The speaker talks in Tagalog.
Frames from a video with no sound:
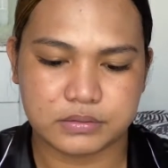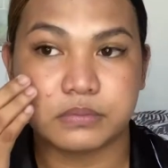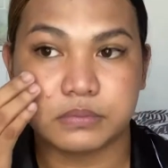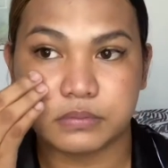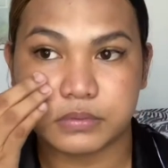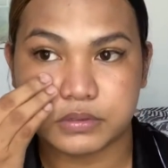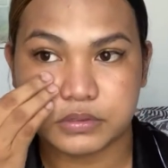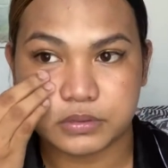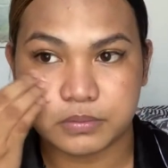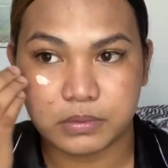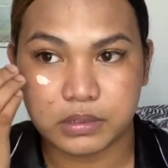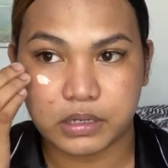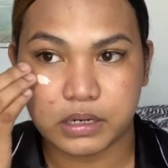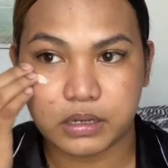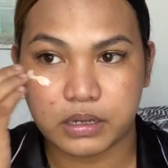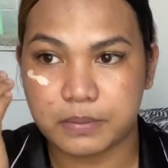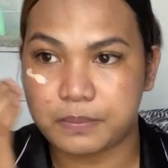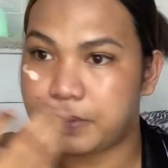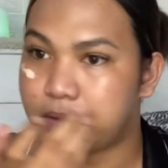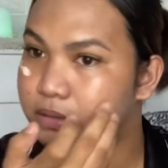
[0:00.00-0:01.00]
medyo
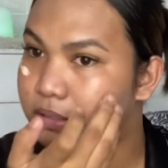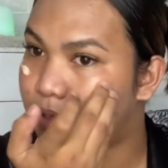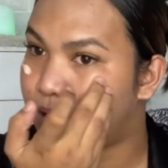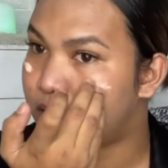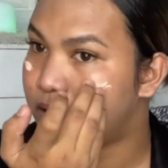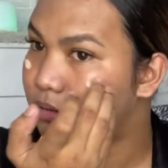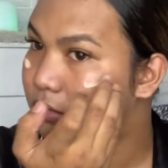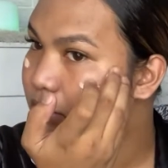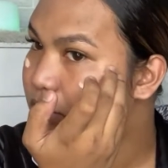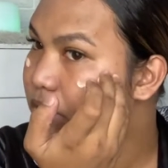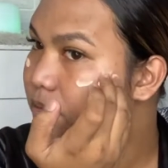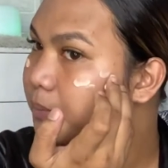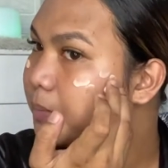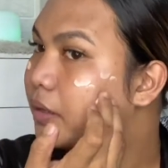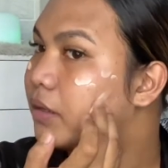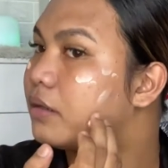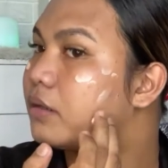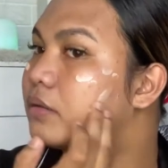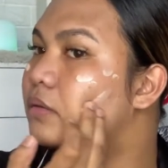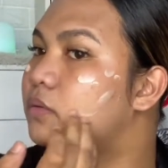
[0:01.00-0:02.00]
maglangi pa tayo kasi
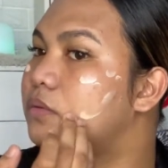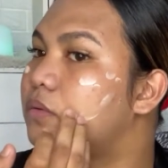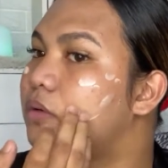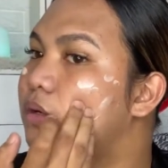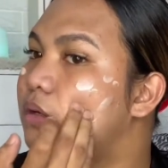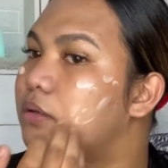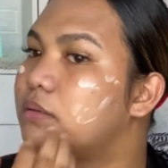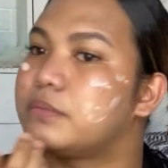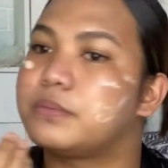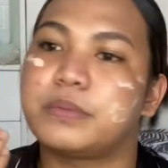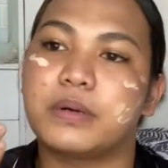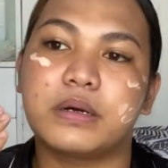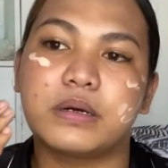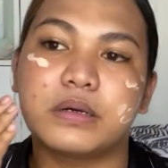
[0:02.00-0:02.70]
parang kulang pa.